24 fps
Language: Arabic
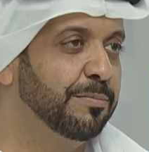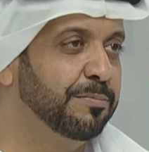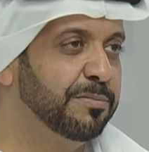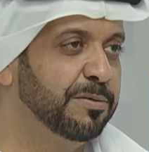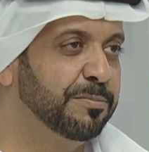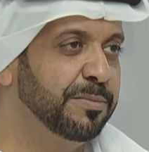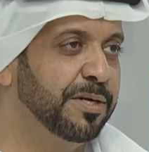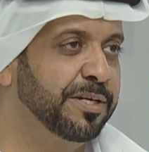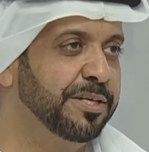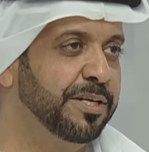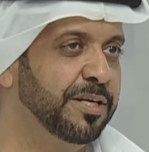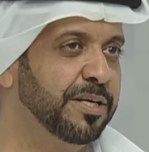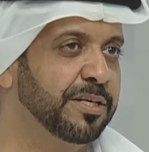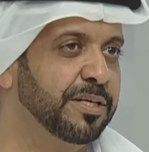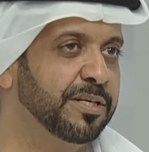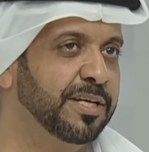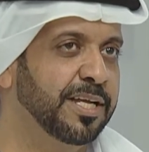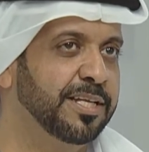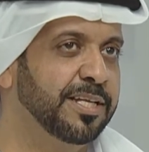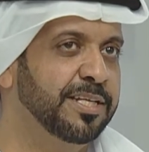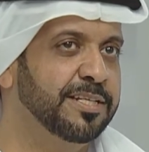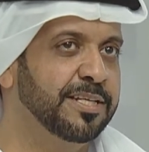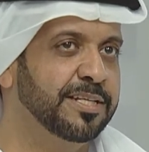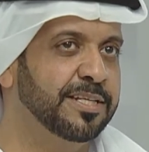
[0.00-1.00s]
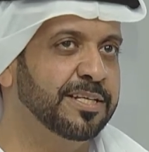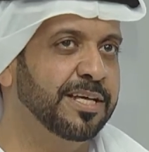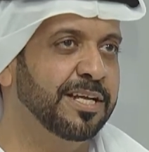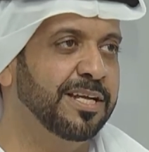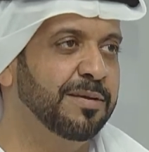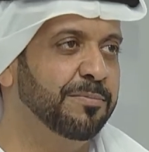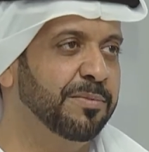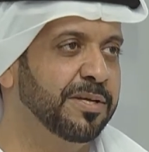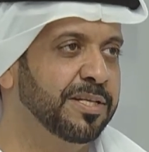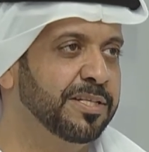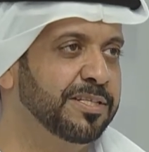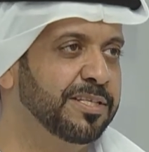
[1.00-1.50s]
بما ان احنا قاعدين
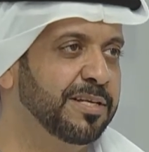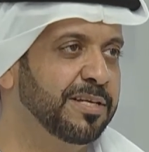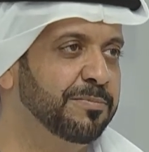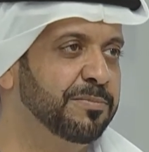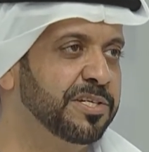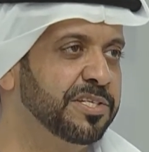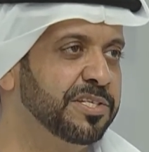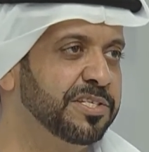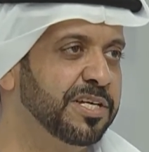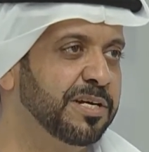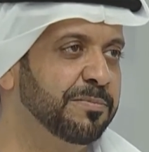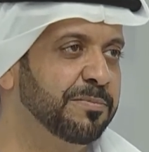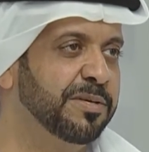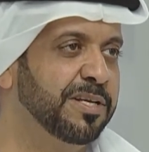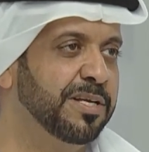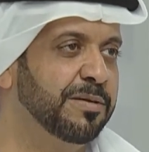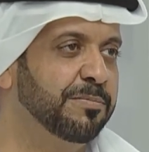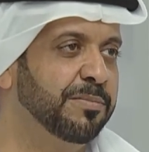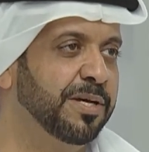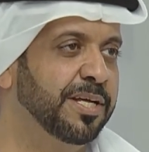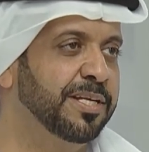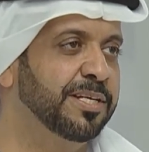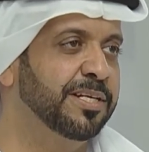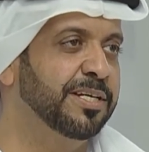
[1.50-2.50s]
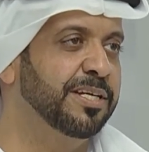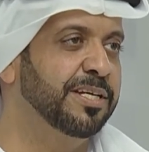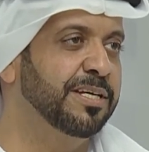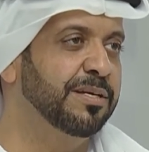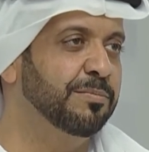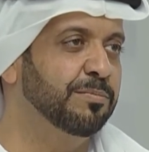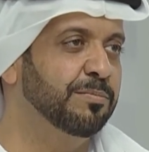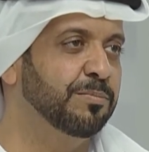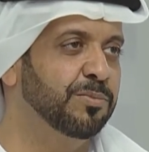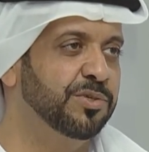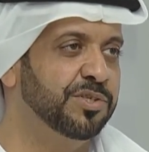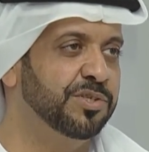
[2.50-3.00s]
نتكلم عن التنميه الشامله
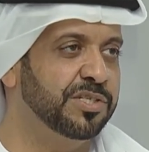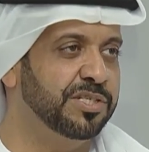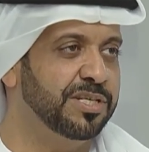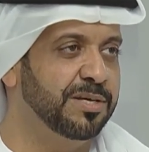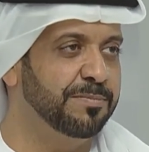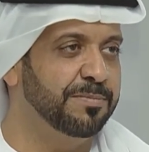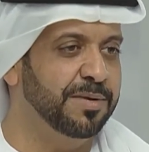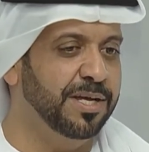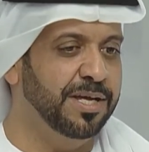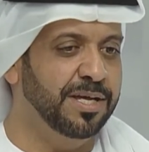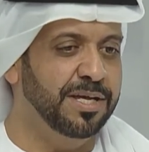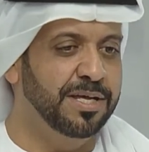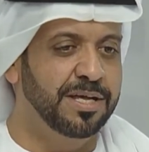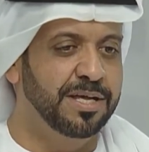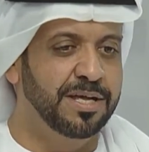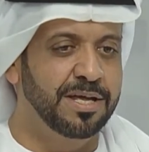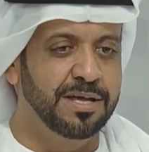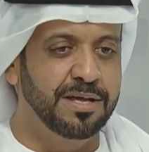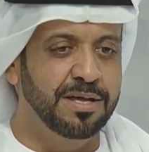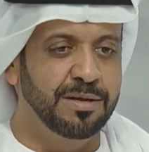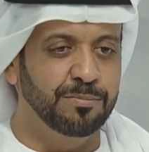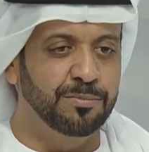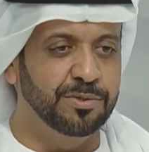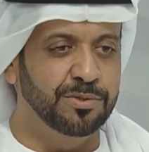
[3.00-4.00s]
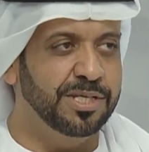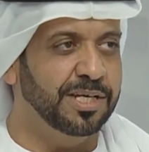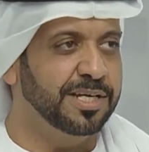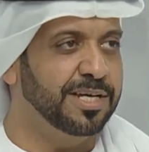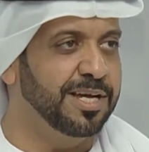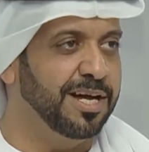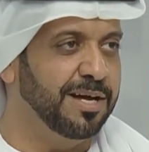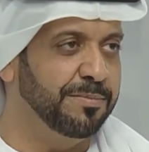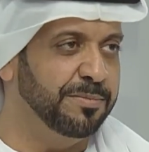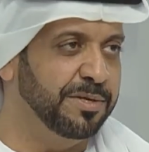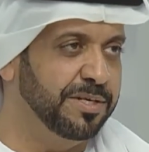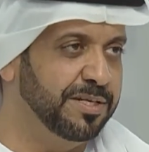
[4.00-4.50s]
معناها مجتمع
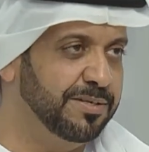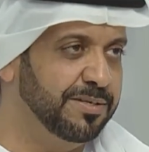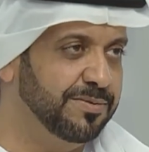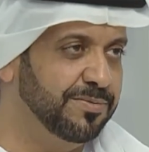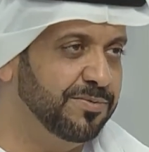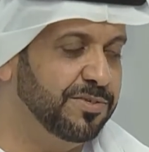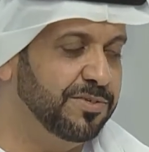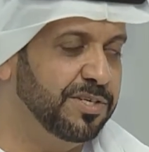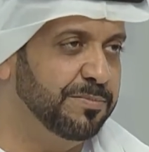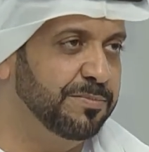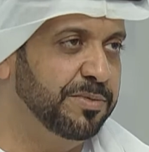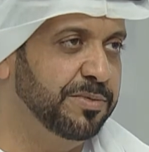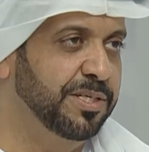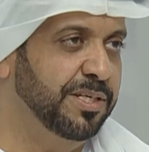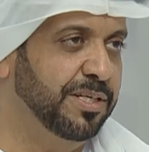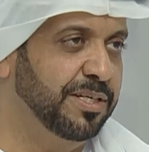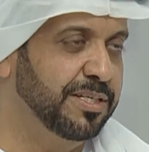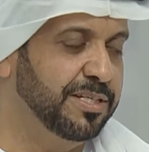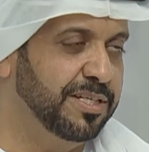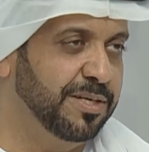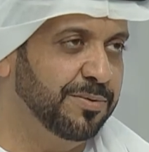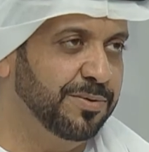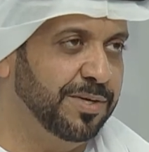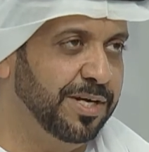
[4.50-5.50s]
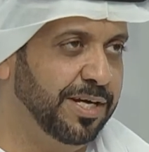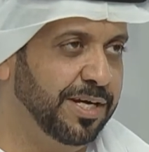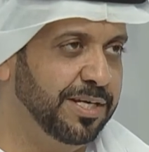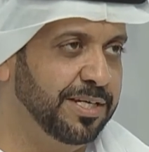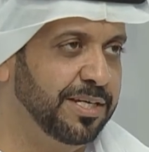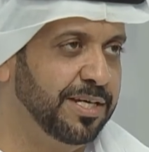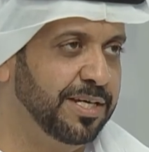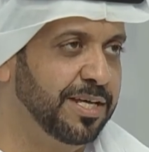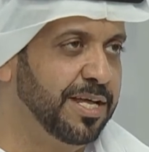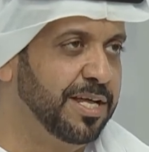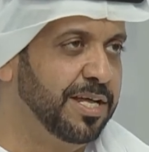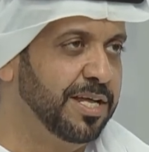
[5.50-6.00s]
متكامل في جميع نعم. النواحي.